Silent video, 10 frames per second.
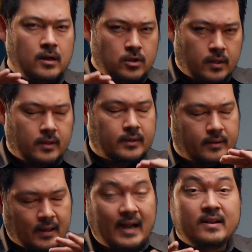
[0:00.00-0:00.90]

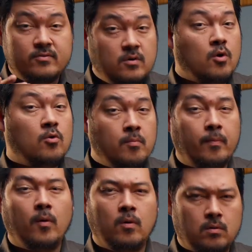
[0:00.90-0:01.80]
eh, aliviou um
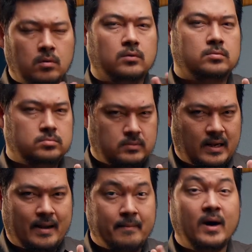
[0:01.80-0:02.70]
pouco
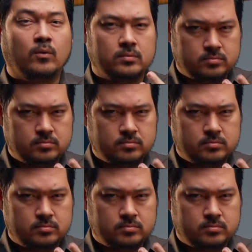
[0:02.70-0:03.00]
a mão,